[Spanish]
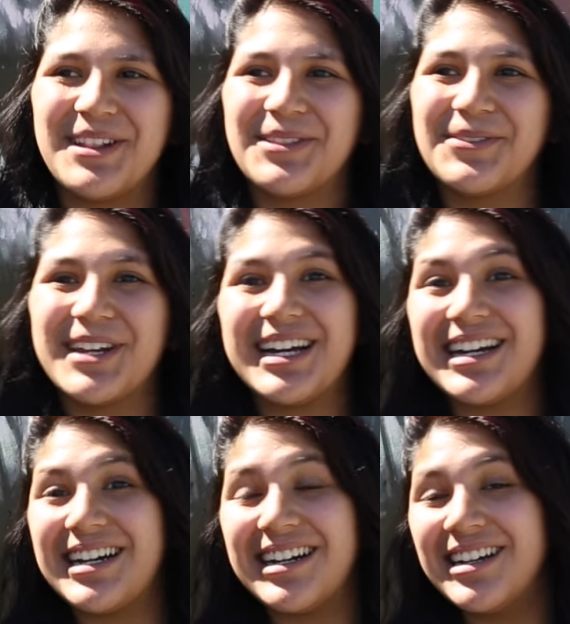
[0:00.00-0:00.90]

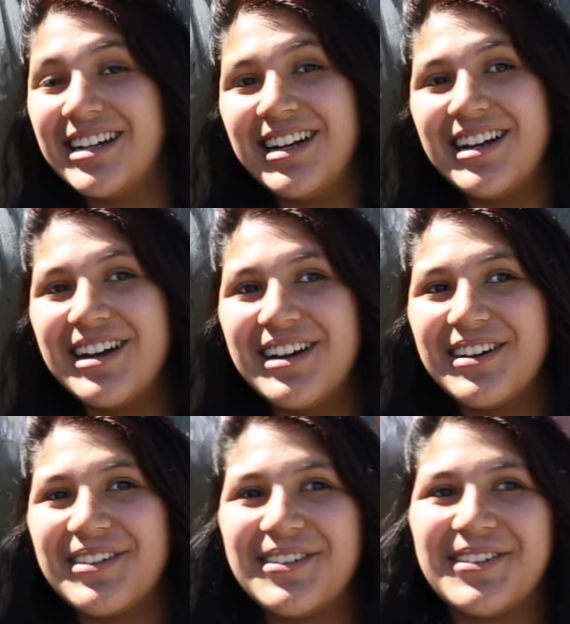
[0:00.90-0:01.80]
pintura
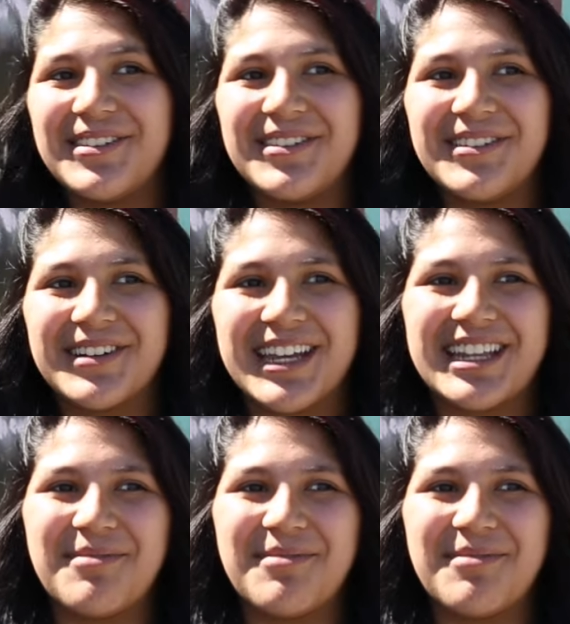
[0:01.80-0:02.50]
o que